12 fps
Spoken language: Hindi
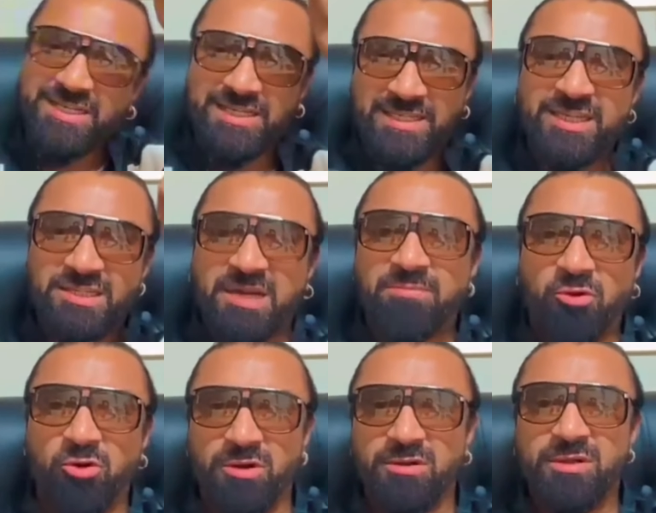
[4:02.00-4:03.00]
खाली जस्टिस का
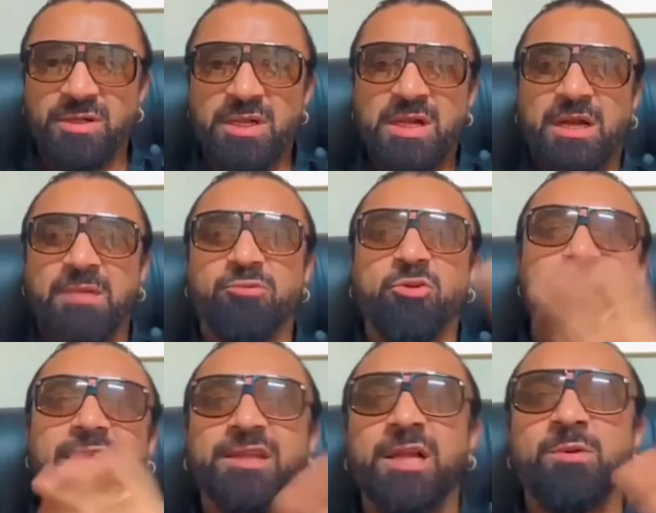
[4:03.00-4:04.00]
बोर्ड हमको
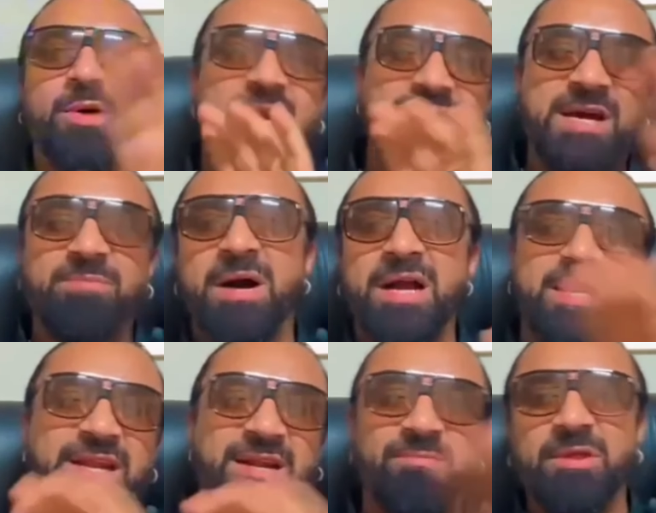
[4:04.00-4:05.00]
ना तलवार ना
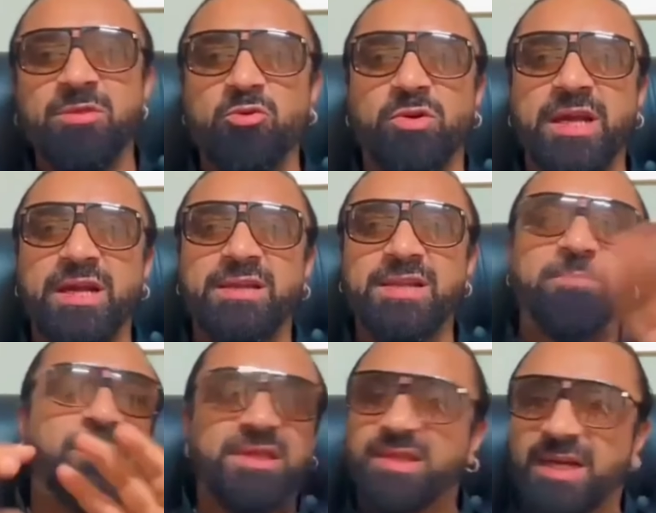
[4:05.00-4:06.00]
भाले ना बंदूके ना
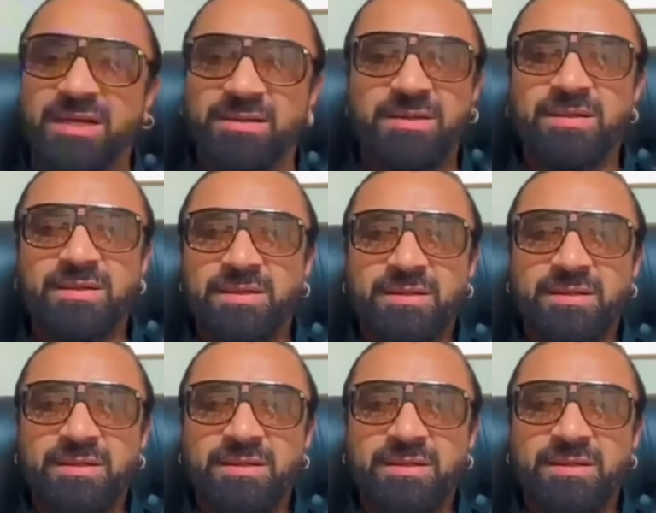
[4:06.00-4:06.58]
पत्थर